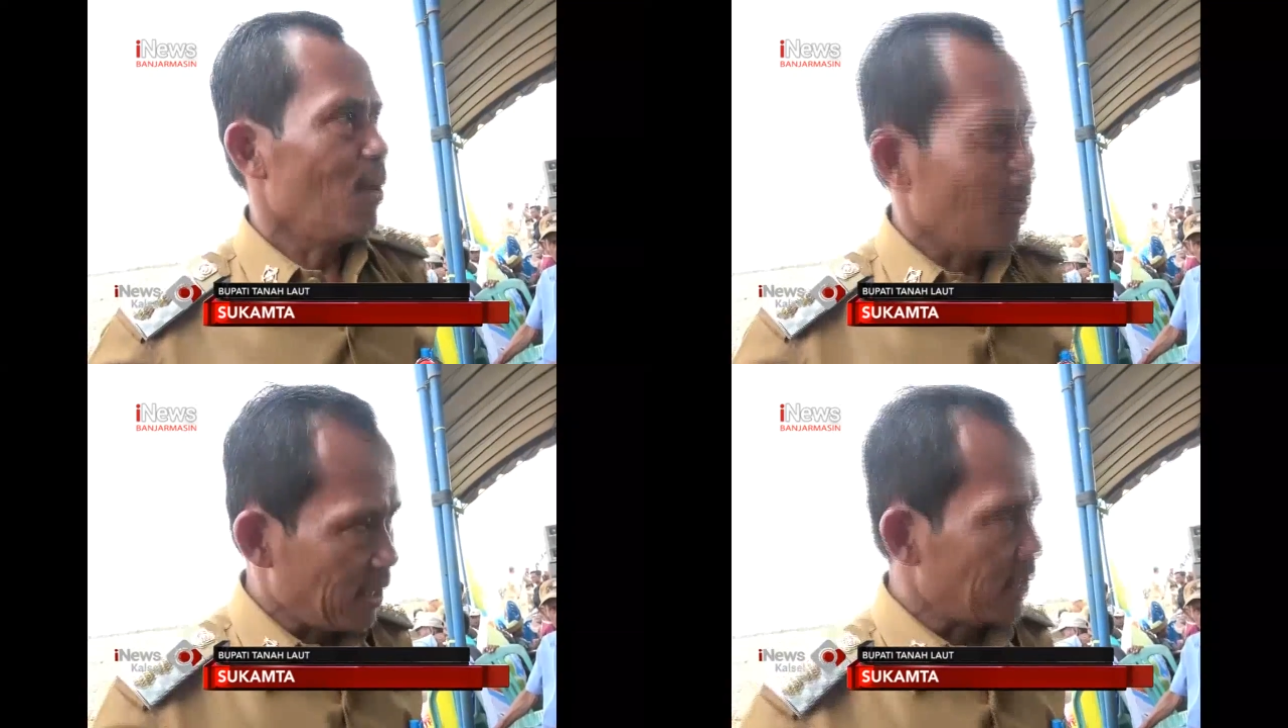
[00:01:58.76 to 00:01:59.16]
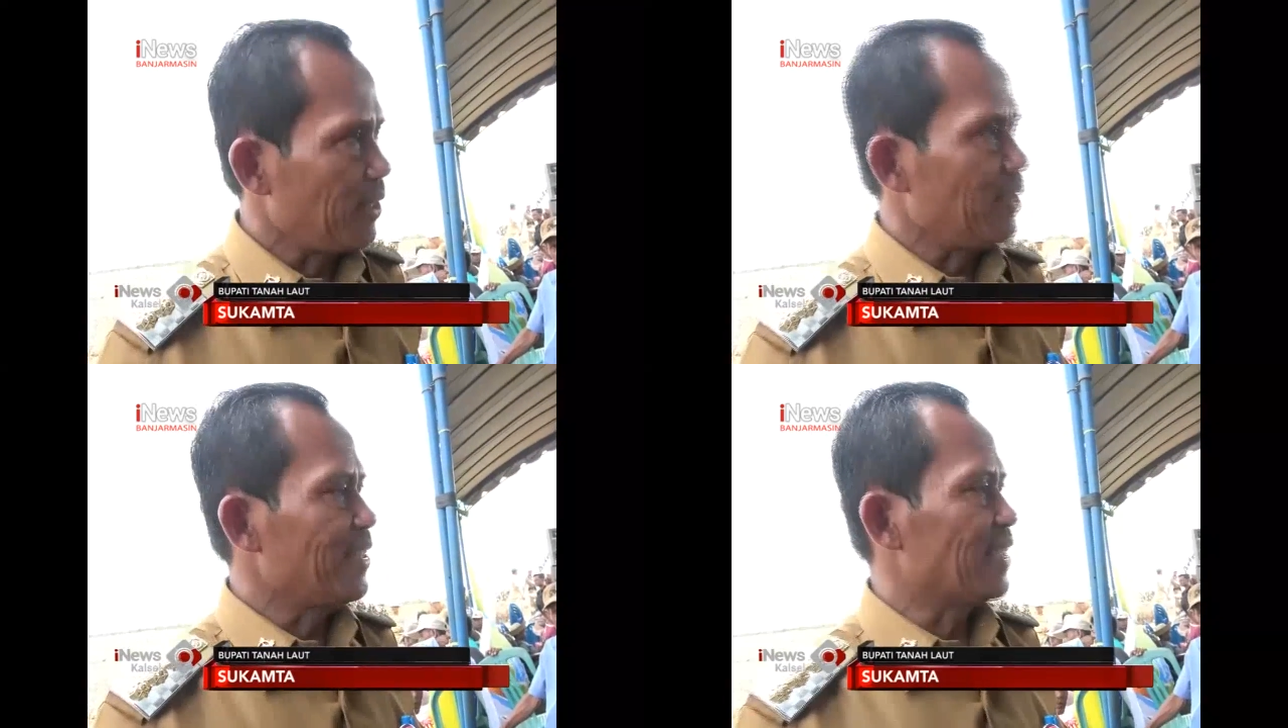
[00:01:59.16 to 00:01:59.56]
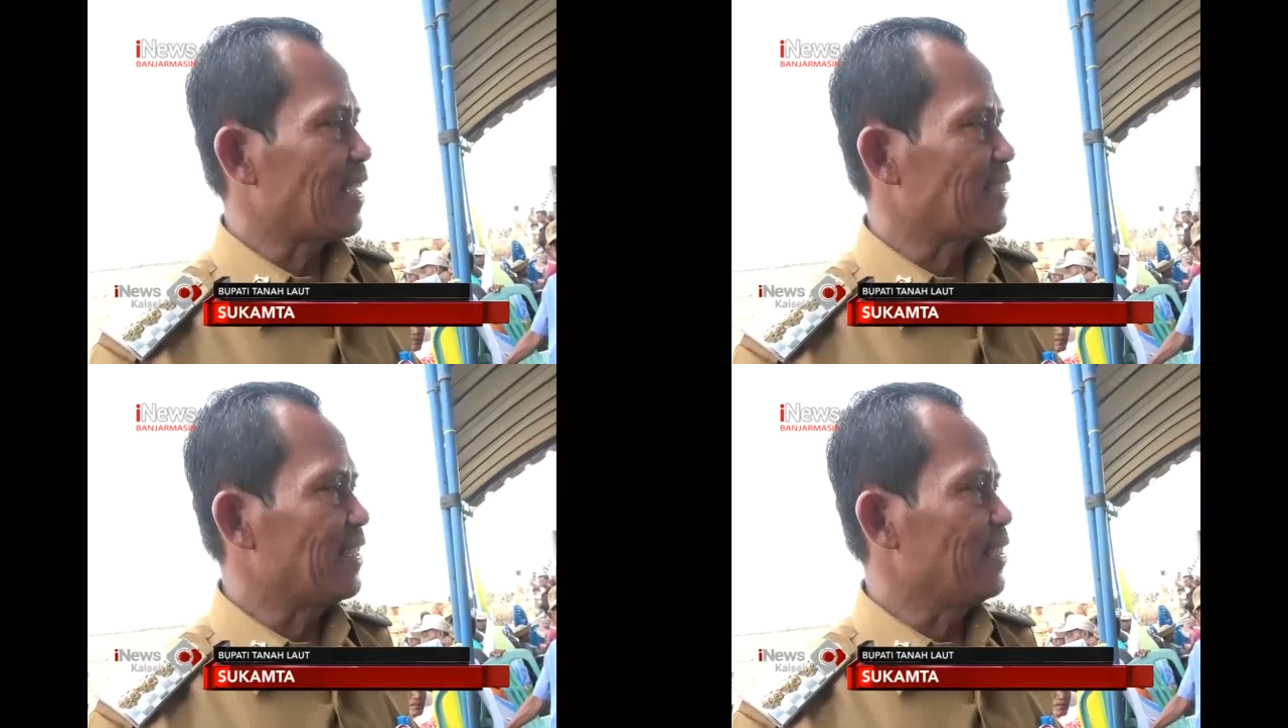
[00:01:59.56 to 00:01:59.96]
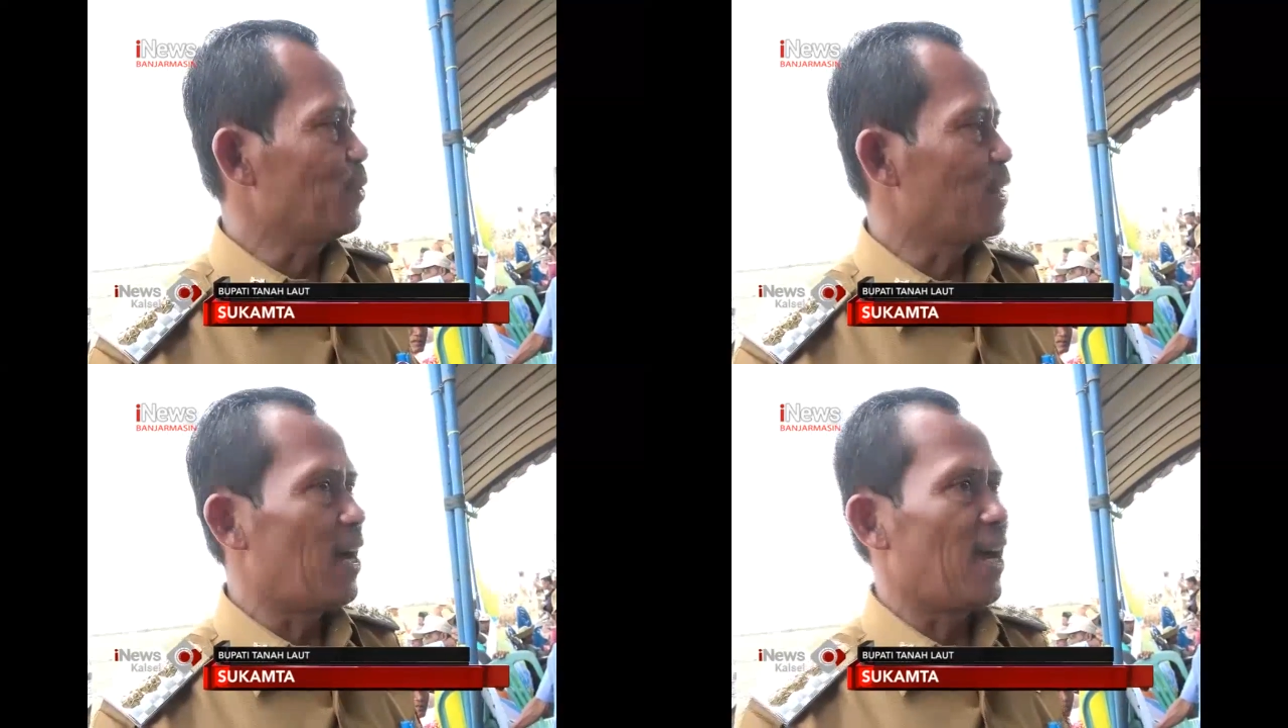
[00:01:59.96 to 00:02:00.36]
Oh dari desa sini
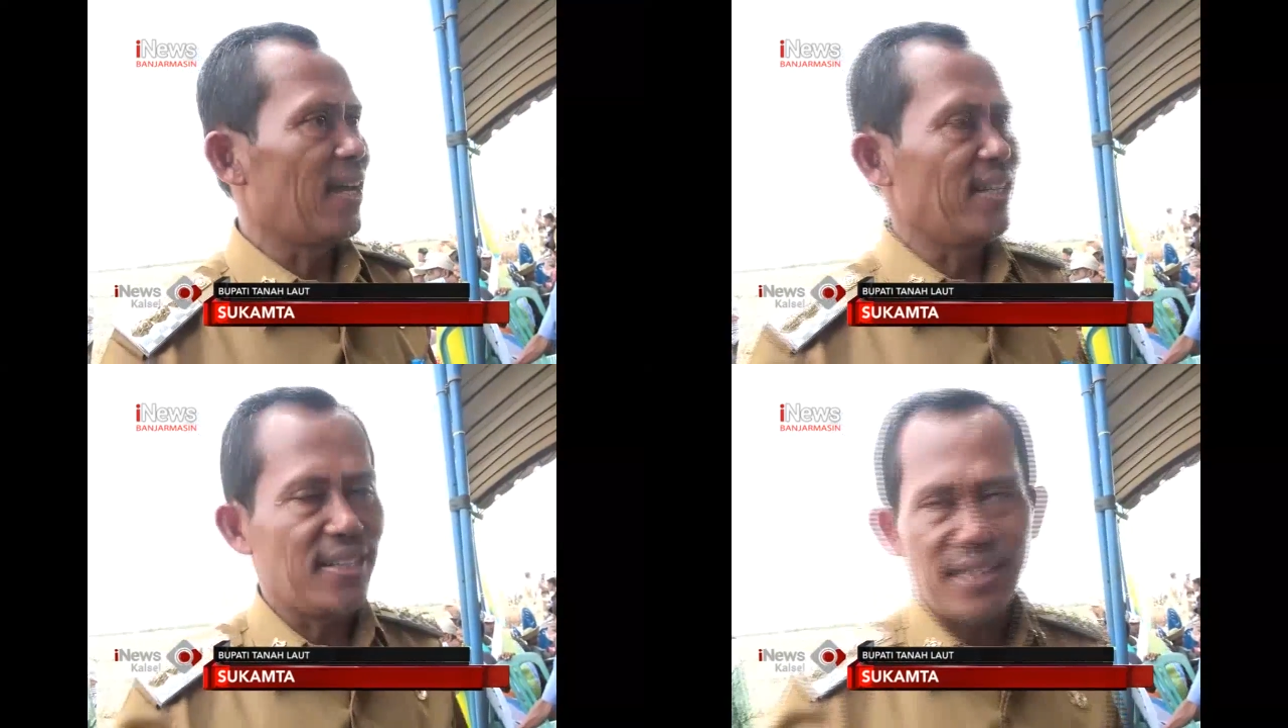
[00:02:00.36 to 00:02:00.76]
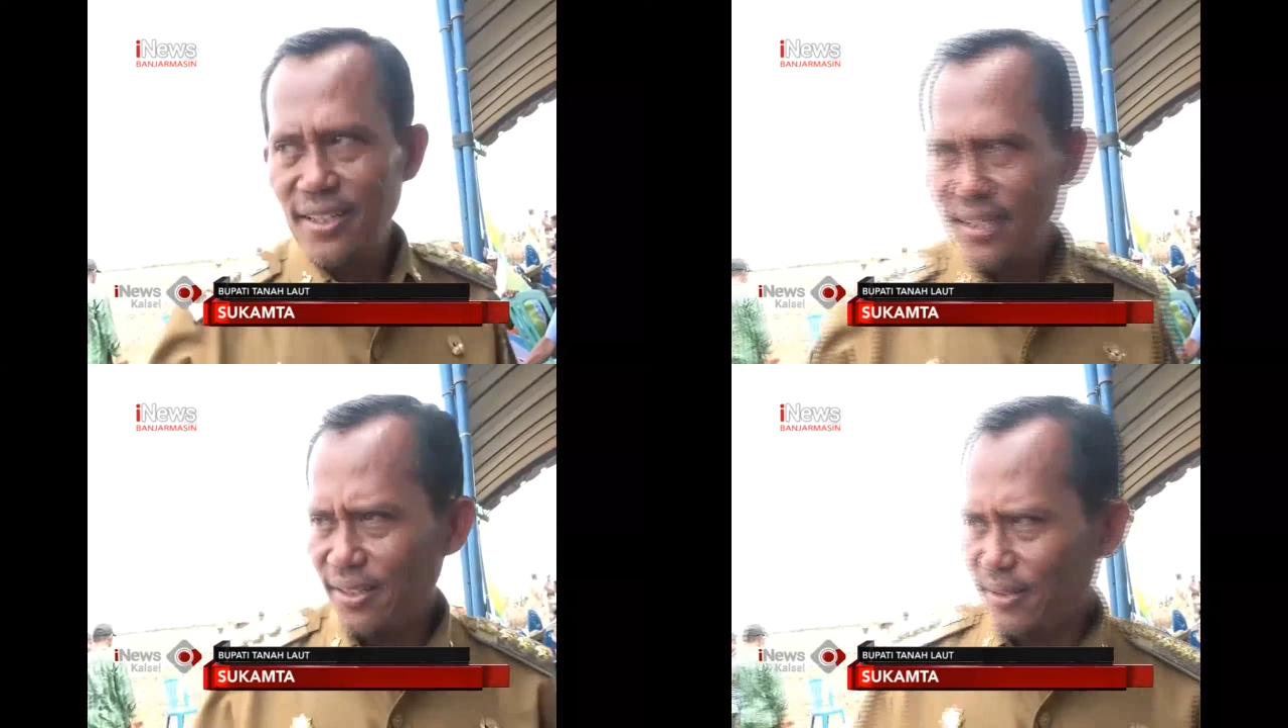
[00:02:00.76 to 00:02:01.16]
juga. Ini ini